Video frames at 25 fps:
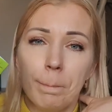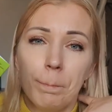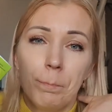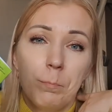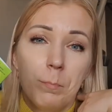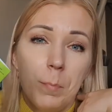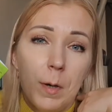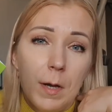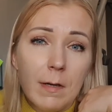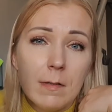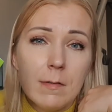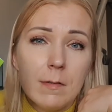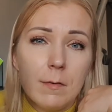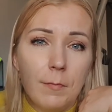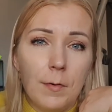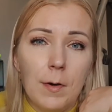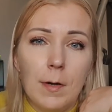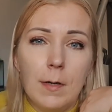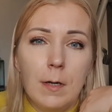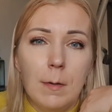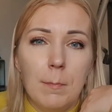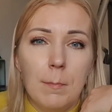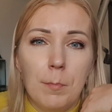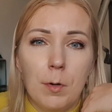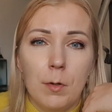bardzo
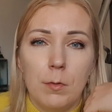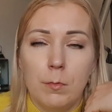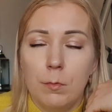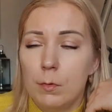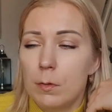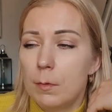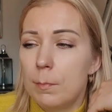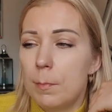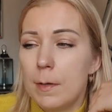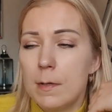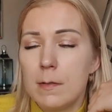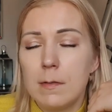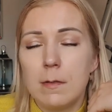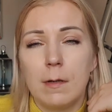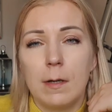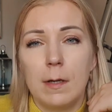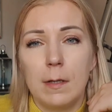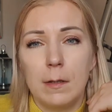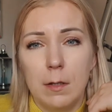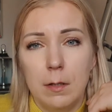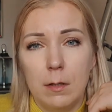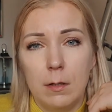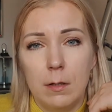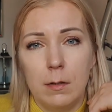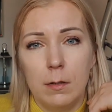fajny produkt, bardzo
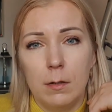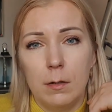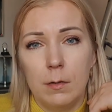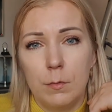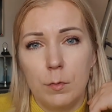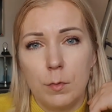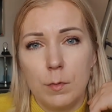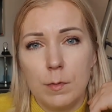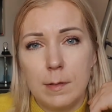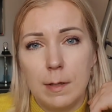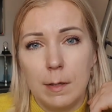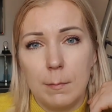chętnie do tego wrócę,